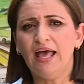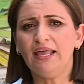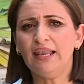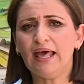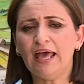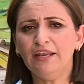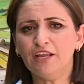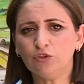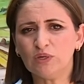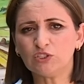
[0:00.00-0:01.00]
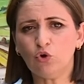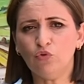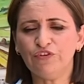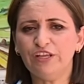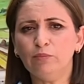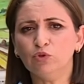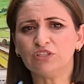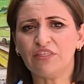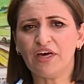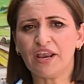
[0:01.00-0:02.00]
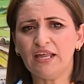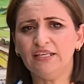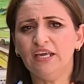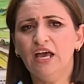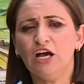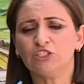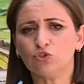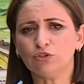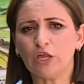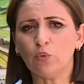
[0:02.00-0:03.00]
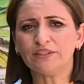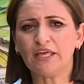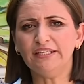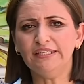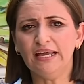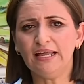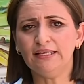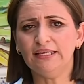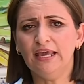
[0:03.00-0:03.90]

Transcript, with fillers: الآن ندوة صحفية منتظرة للسلطة الوطنية